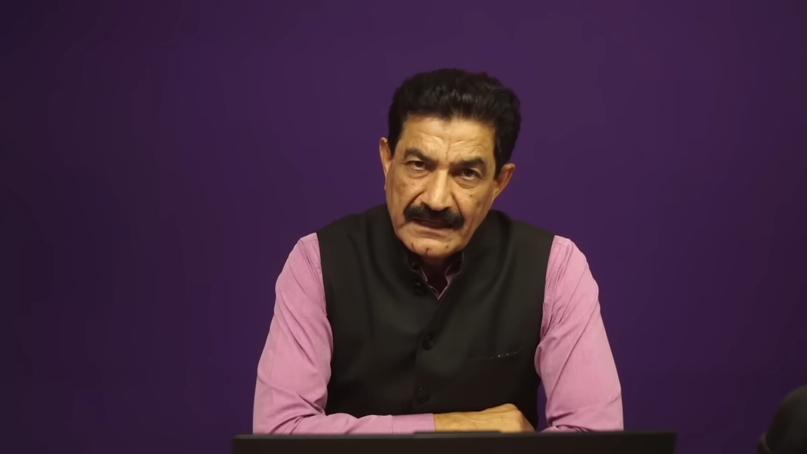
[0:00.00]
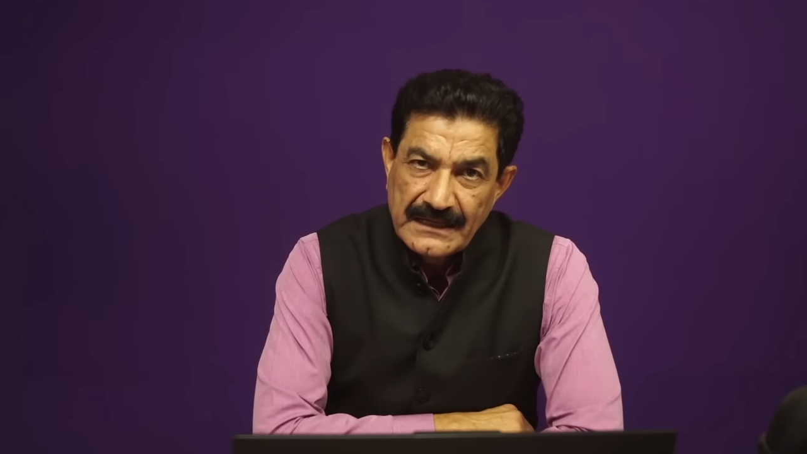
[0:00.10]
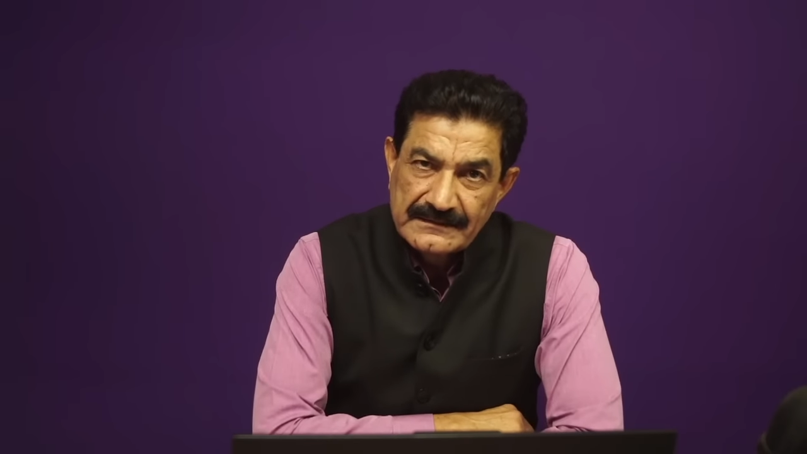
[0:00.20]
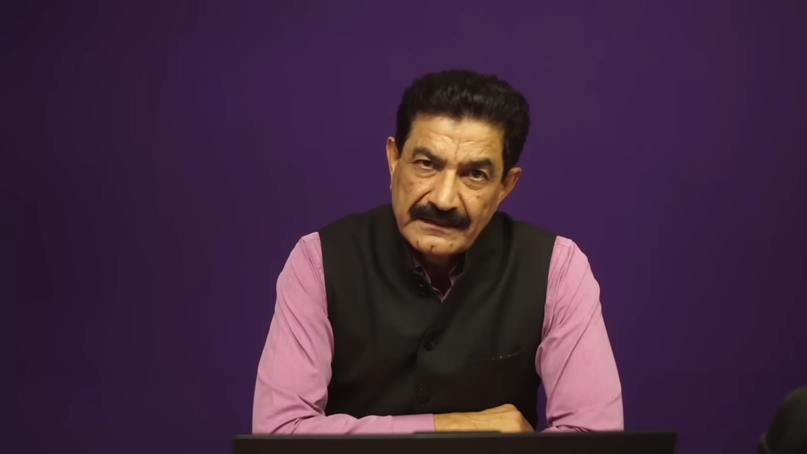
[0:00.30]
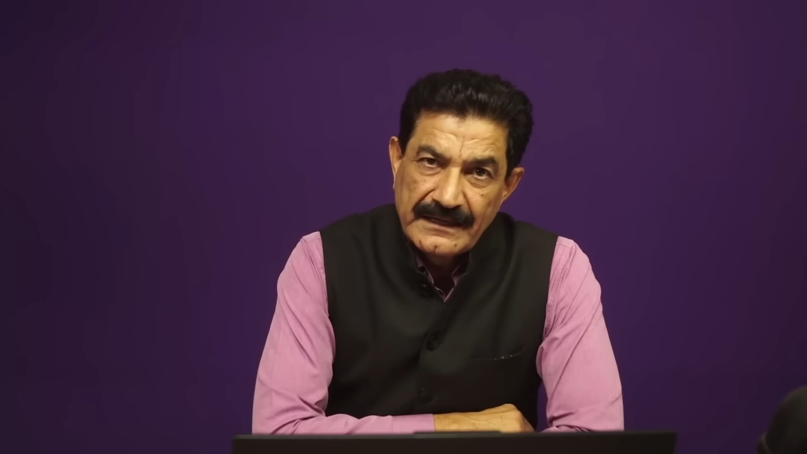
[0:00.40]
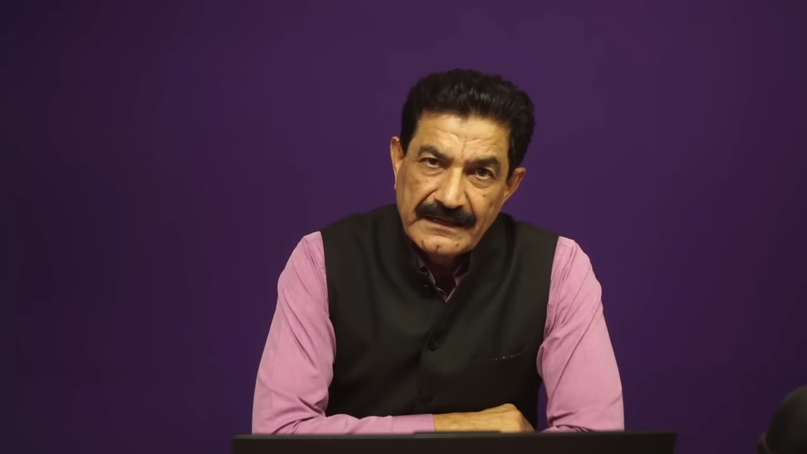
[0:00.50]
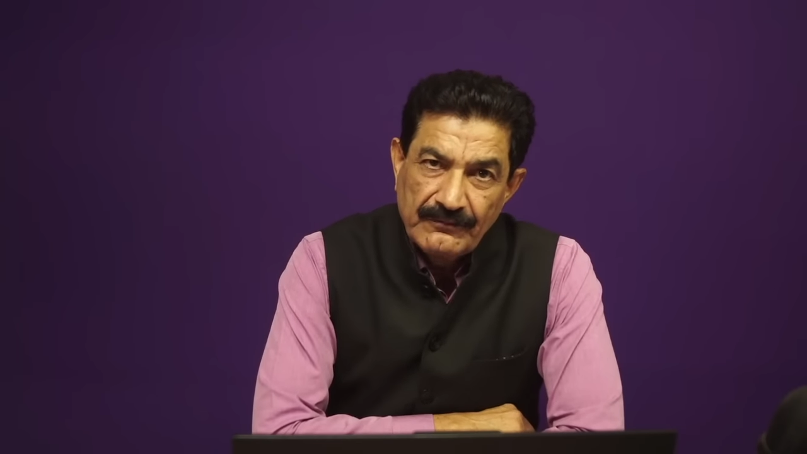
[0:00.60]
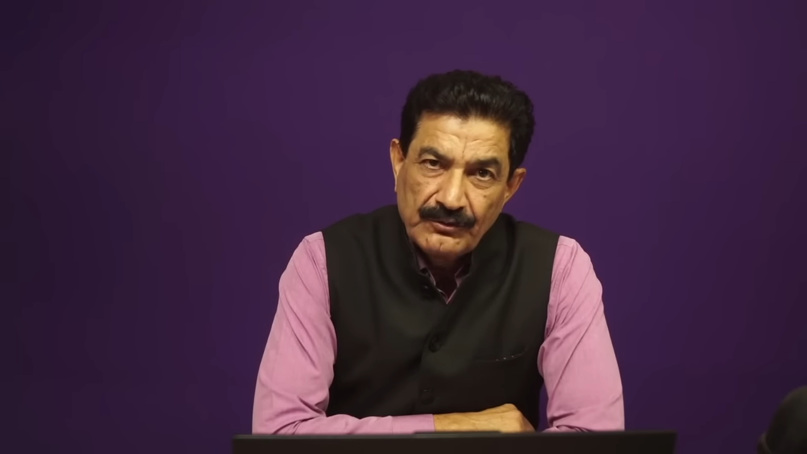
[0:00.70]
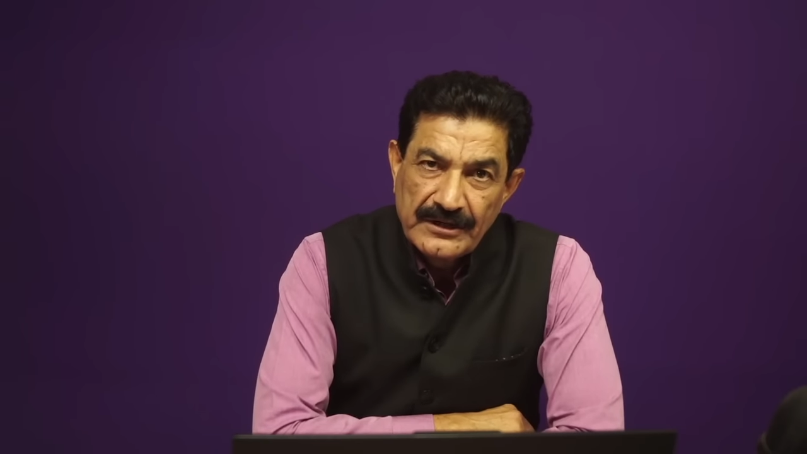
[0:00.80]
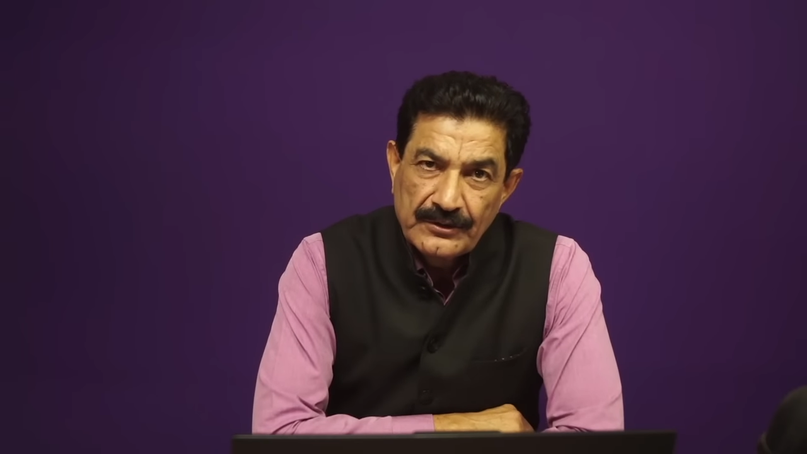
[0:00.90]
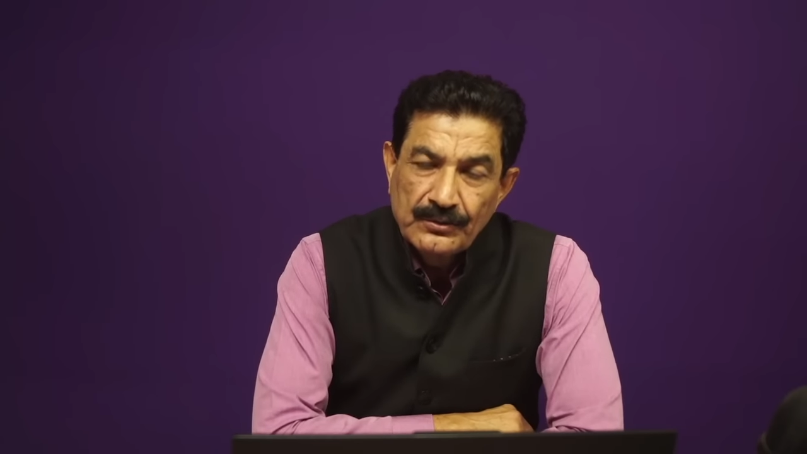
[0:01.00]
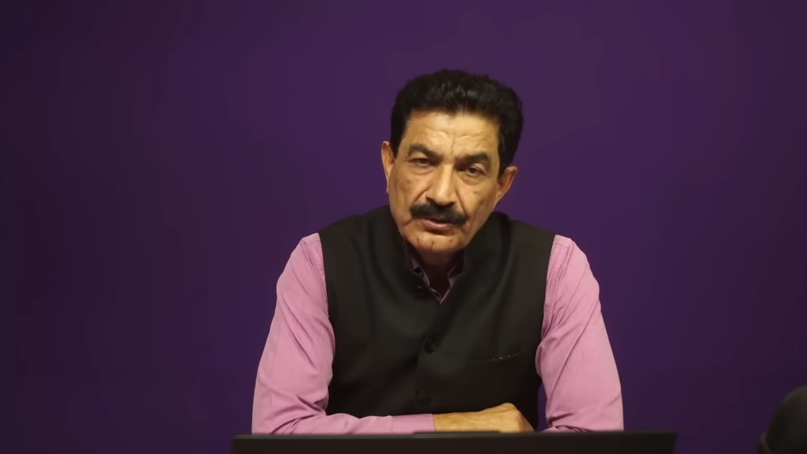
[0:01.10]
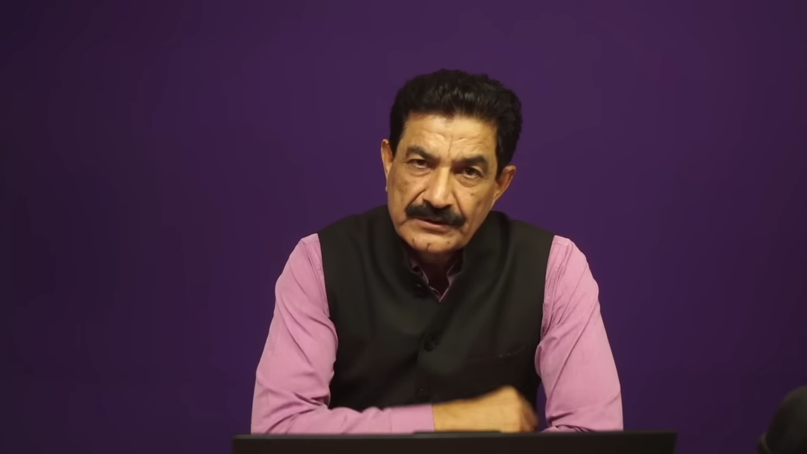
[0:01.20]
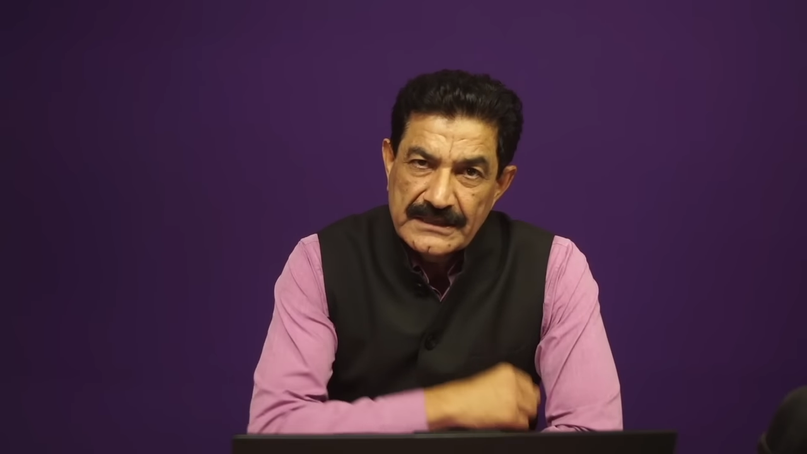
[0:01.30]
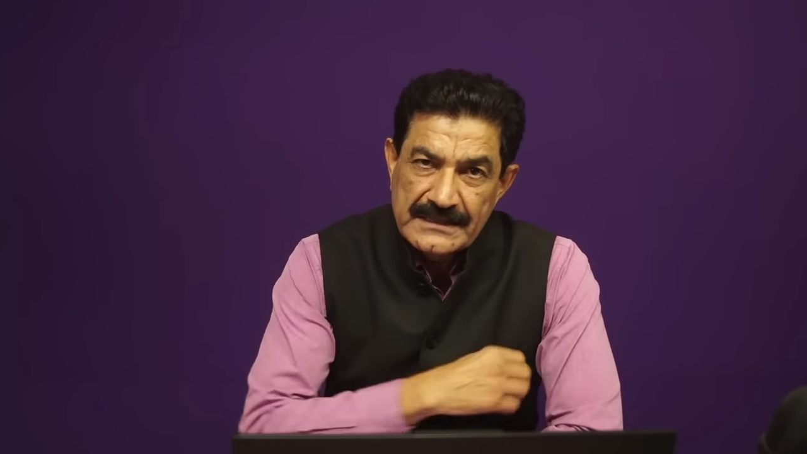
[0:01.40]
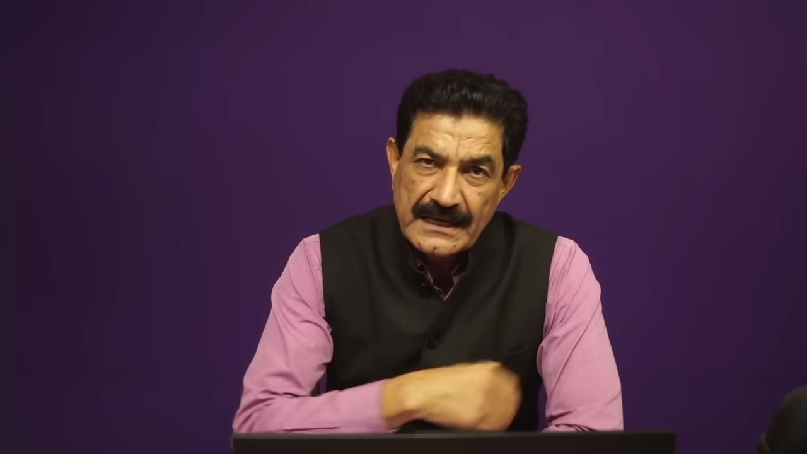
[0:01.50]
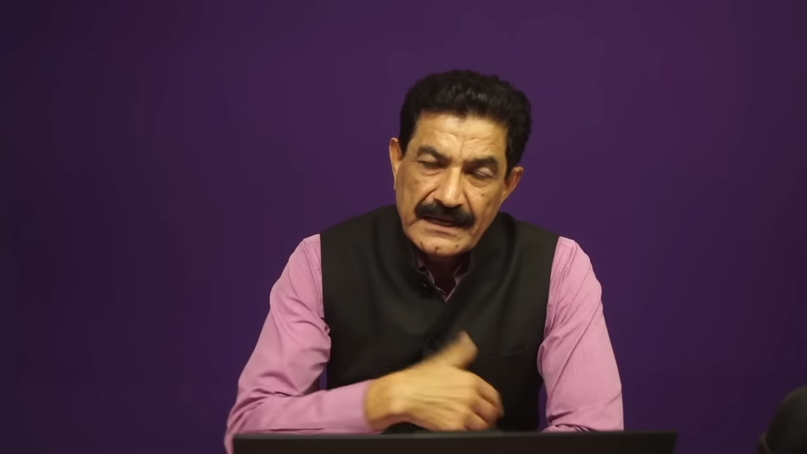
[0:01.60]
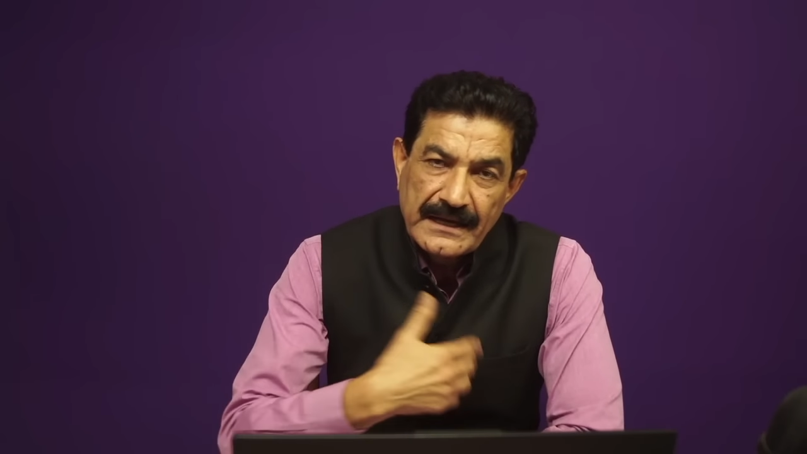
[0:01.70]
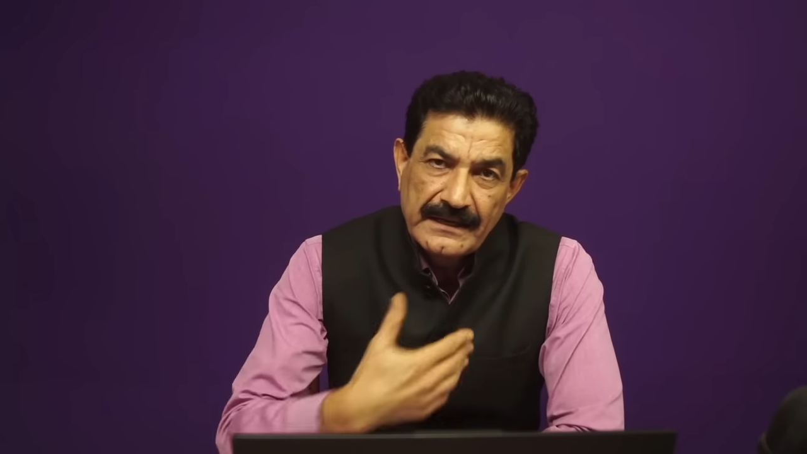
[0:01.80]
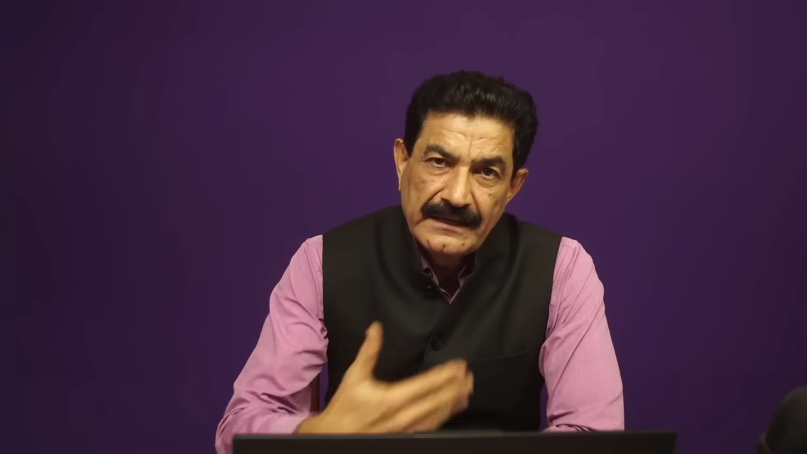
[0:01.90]
आते रहे कि वो डिटूर होता चला
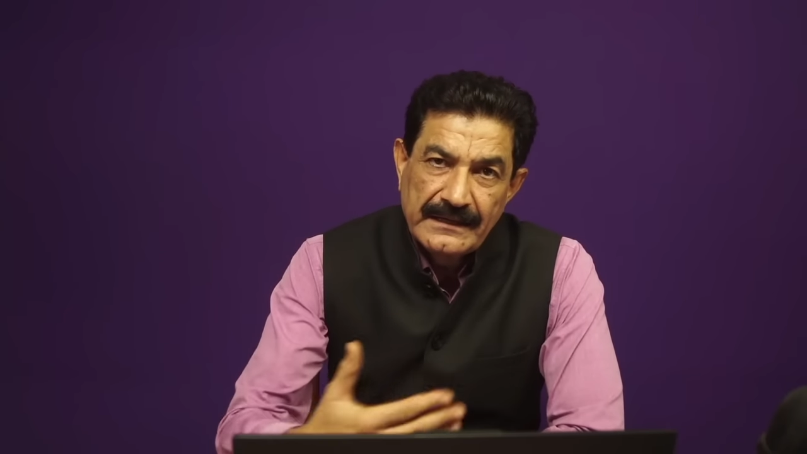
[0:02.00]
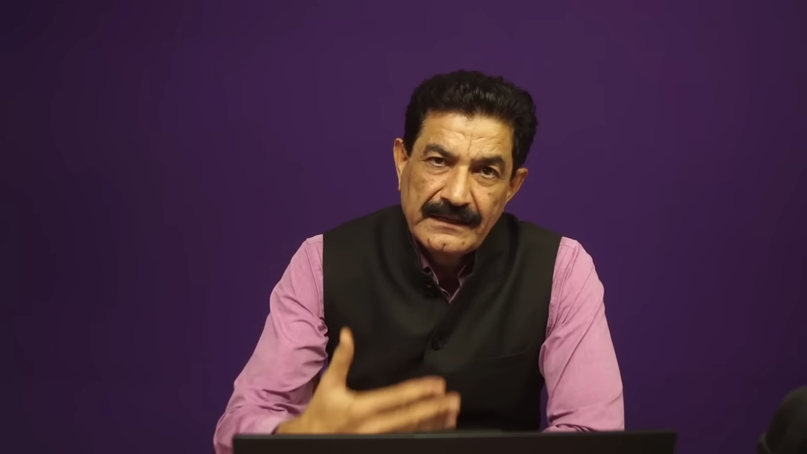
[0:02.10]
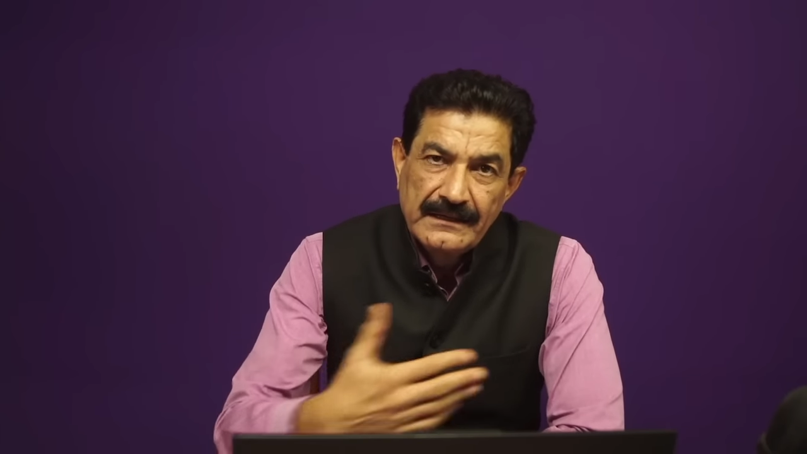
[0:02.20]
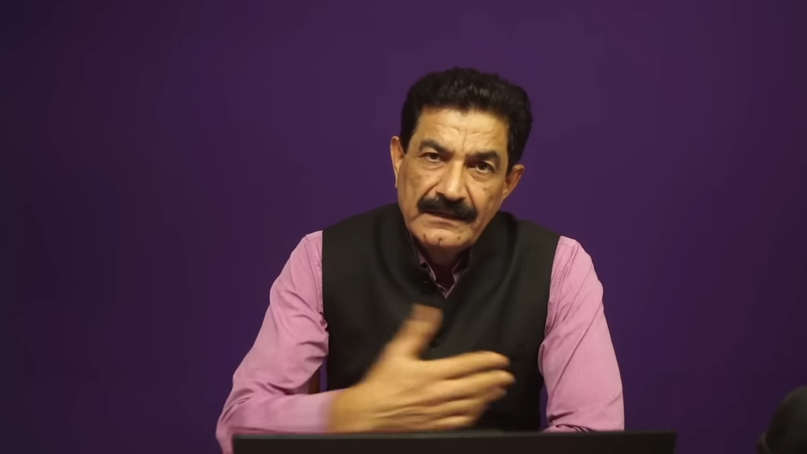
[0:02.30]
गया यानी कि